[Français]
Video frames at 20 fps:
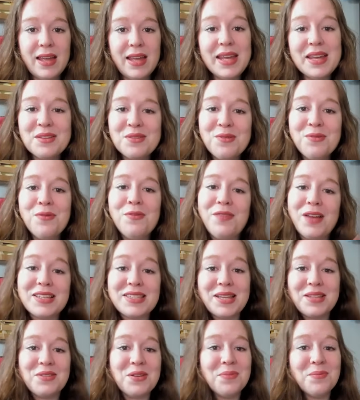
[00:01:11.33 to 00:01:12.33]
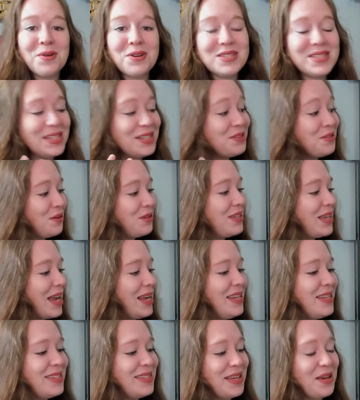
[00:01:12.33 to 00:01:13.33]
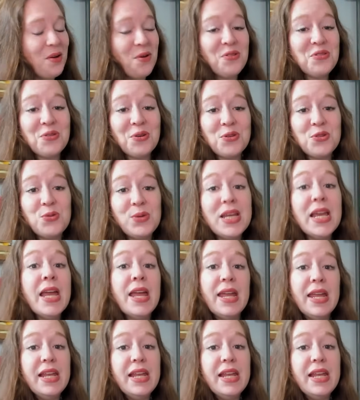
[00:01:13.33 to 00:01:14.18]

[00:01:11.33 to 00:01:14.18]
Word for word: et de vous faire cet unboxing de qualité aujourd'hui.